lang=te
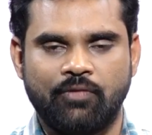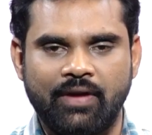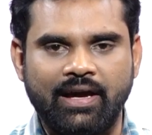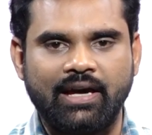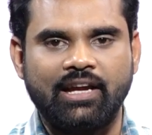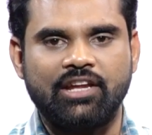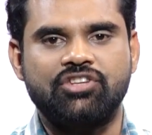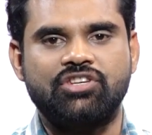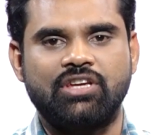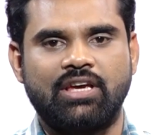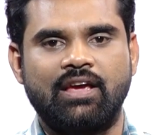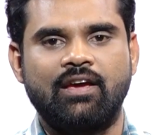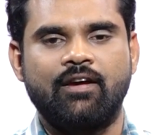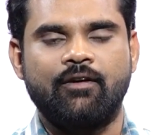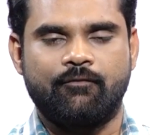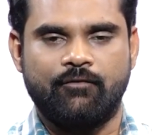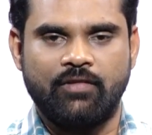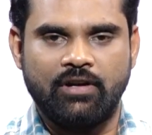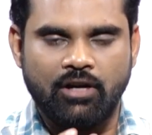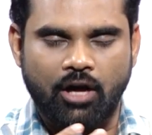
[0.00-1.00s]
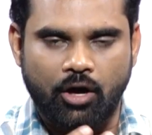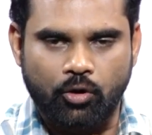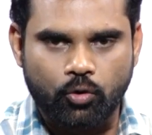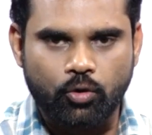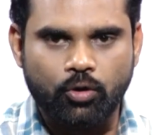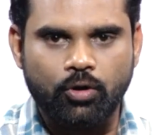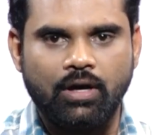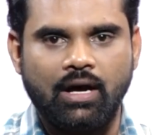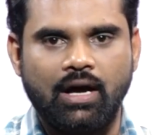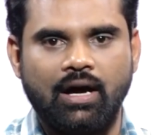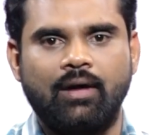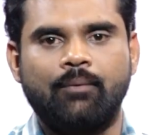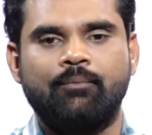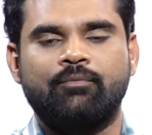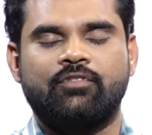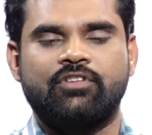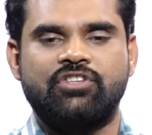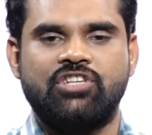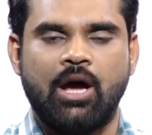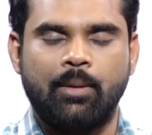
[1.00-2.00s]
స్వీకరించి వీళ్ళు అర్హులుగా
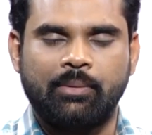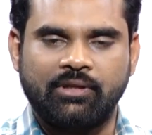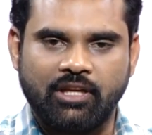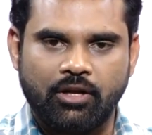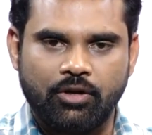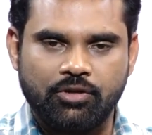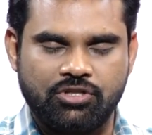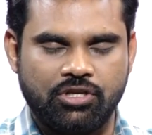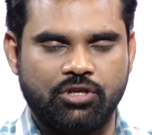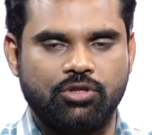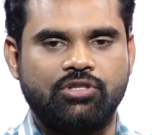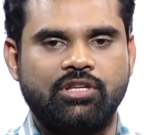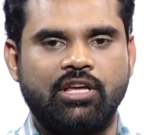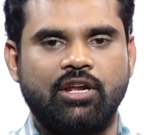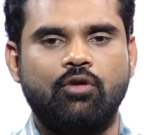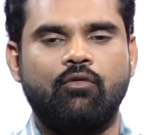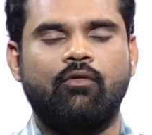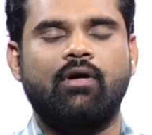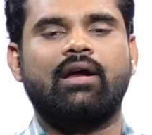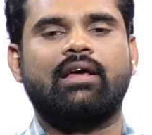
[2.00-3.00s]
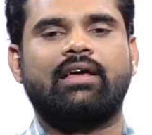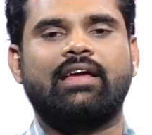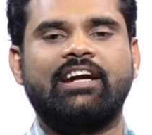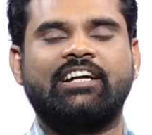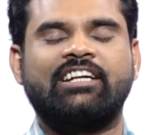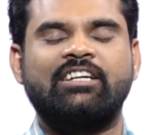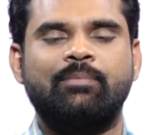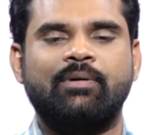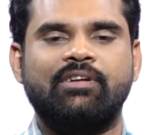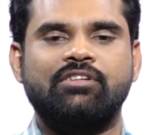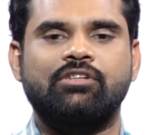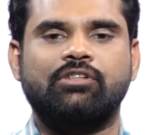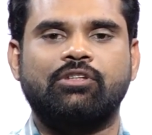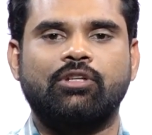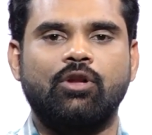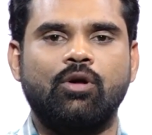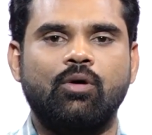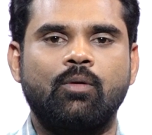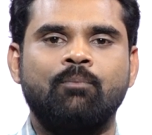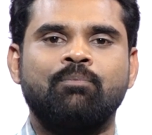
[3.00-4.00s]
జాబితాలో చేరుస్తారో వాళ్ళకి ఎట్టి
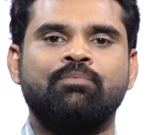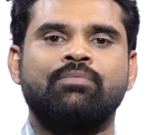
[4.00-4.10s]
పరిస్థితుల్లో